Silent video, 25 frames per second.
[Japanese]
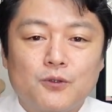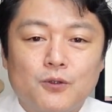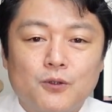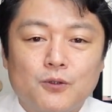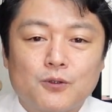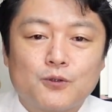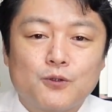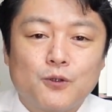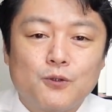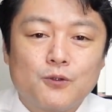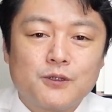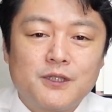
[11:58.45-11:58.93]
の
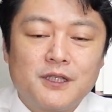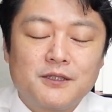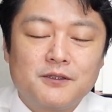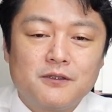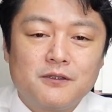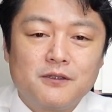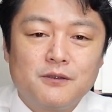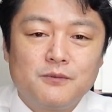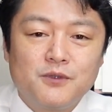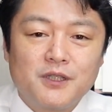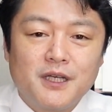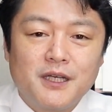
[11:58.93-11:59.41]
創設
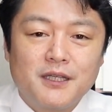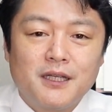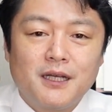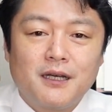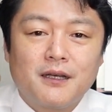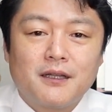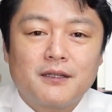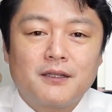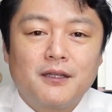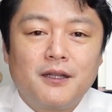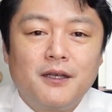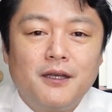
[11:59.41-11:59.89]
に向け
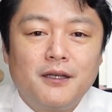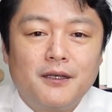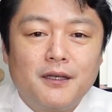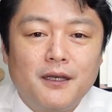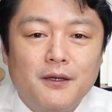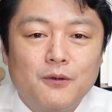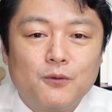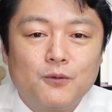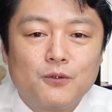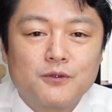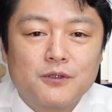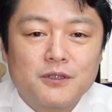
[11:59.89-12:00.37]
た提
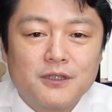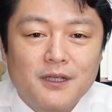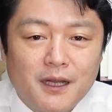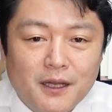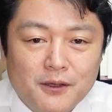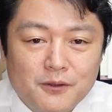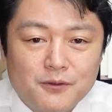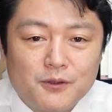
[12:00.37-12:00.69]
言をされ